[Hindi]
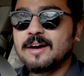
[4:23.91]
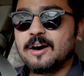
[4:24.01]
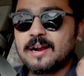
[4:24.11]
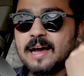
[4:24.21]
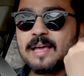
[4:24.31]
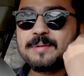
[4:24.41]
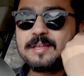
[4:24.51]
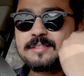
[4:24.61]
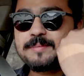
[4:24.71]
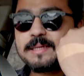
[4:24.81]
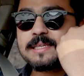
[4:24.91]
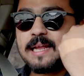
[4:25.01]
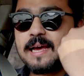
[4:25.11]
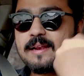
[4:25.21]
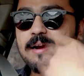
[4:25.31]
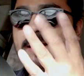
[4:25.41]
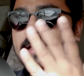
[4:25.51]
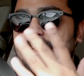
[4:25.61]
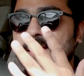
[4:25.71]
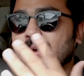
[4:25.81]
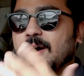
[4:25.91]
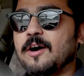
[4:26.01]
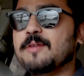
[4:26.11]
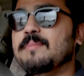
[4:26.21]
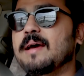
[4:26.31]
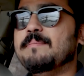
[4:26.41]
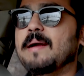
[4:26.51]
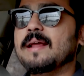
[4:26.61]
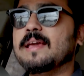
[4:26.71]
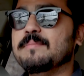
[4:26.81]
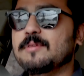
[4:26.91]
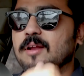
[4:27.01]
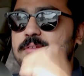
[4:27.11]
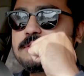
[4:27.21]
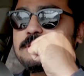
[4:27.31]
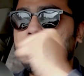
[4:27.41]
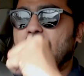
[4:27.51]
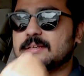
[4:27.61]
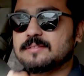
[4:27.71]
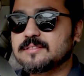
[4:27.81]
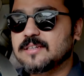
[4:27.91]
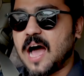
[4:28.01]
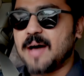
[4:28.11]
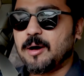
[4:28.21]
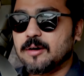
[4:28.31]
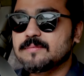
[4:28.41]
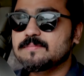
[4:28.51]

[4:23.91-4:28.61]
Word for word: और आगे मेरे सिपा सलाह लड़ रहे और मैं बैठ के बोल रहा हूँ शबाश काम